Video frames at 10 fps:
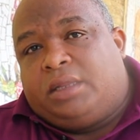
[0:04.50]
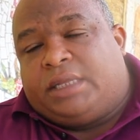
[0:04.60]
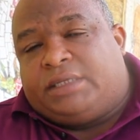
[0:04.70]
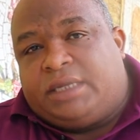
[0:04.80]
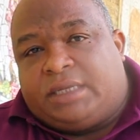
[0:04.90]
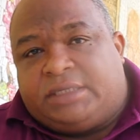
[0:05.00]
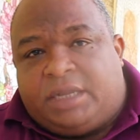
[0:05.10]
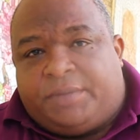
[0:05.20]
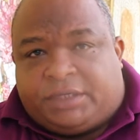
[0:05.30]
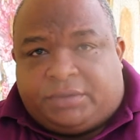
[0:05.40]
decir la
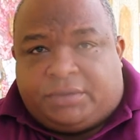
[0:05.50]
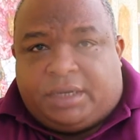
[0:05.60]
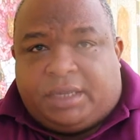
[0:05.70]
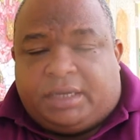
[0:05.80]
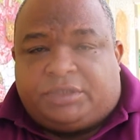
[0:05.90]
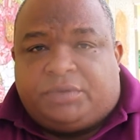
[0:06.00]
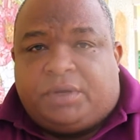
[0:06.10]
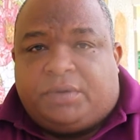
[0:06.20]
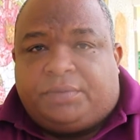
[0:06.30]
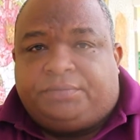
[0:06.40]
celebración del Día del
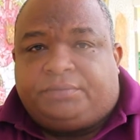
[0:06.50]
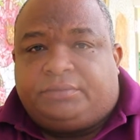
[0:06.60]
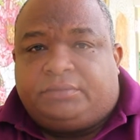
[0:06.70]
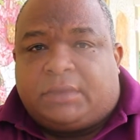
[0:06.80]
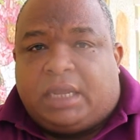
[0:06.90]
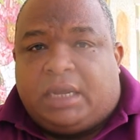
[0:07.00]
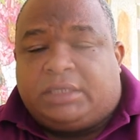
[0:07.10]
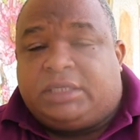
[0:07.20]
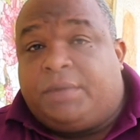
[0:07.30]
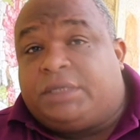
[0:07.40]
Suelo es
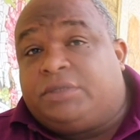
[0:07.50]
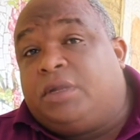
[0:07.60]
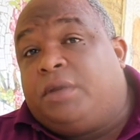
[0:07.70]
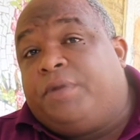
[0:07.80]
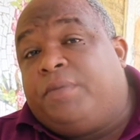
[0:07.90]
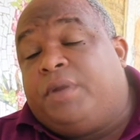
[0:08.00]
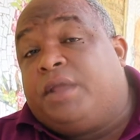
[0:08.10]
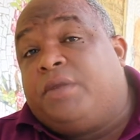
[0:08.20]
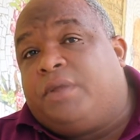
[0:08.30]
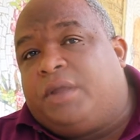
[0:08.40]
la celebración del
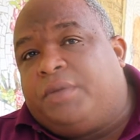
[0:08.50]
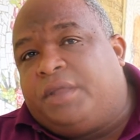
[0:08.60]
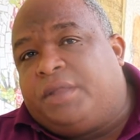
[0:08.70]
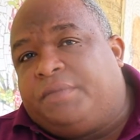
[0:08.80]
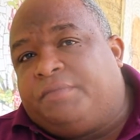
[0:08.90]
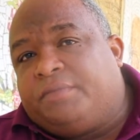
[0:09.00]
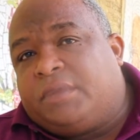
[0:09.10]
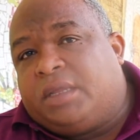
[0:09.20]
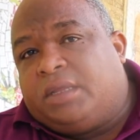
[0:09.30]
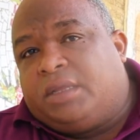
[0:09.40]
privilegio de la vida,
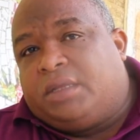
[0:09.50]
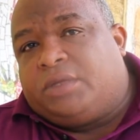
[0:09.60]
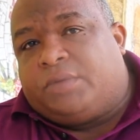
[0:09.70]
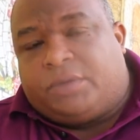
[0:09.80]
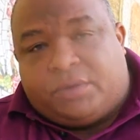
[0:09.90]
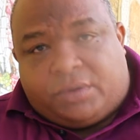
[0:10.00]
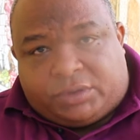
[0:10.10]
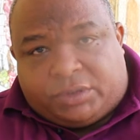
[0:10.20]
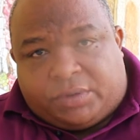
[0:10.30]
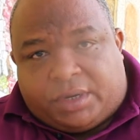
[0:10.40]
sobre todo
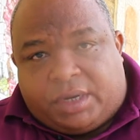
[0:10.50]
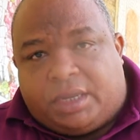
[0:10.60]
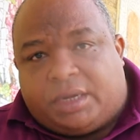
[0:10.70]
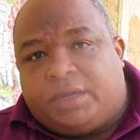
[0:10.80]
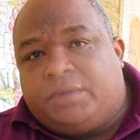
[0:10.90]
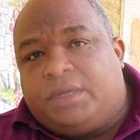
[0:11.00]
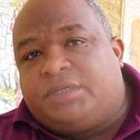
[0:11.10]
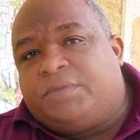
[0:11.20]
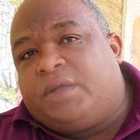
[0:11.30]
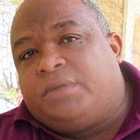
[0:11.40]
nosotros aquí en la región del
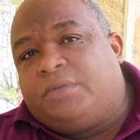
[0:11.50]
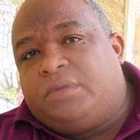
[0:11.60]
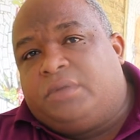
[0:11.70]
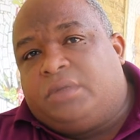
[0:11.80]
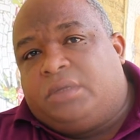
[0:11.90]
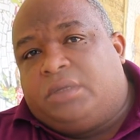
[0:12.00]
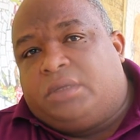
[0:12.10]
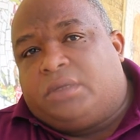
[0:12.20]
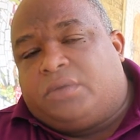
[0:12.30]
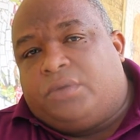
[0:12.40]
Cibao,
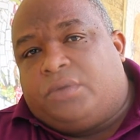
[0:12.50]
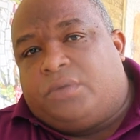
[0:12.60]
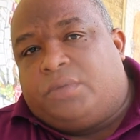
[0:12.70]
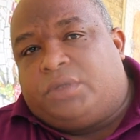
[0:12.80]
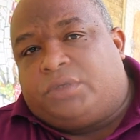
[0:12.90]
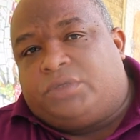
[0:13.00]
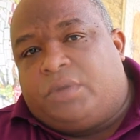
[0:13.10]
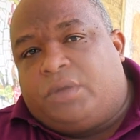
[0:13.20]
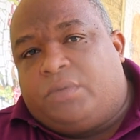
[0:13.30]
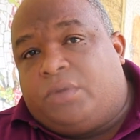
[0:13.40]
cuyo nuestro
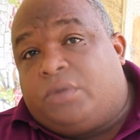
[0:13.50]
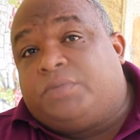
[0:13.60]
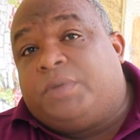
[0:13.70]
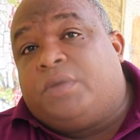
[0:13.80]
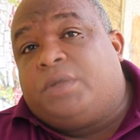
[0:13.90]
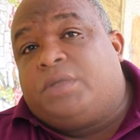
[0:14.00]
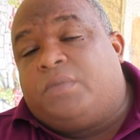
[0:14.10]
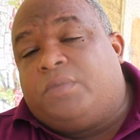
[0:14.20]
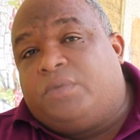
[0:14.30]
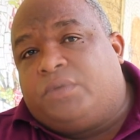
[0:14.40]
suelo es uno de los mejores
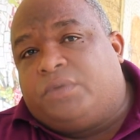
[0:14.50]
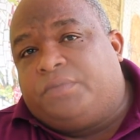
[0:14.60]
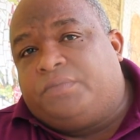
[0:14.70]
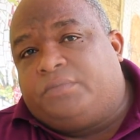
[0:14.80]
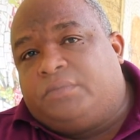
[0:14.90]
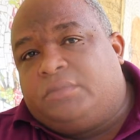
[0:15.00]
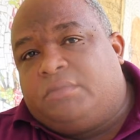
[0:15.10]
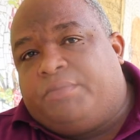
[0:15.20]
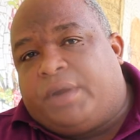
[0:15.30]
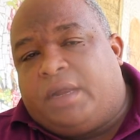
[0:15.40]
del mundo
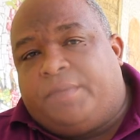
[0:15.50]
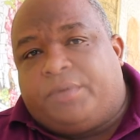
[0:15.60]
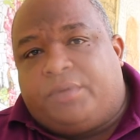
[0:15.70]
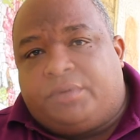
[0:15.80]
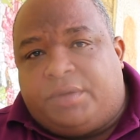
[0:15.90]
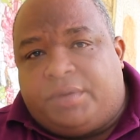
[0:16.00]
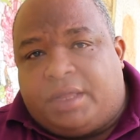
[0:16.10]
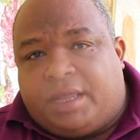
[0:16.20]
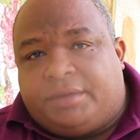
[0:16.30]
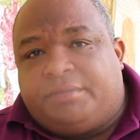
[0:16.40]
para la
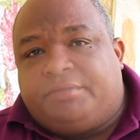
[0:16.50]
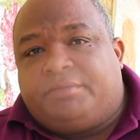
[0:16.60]
productividad.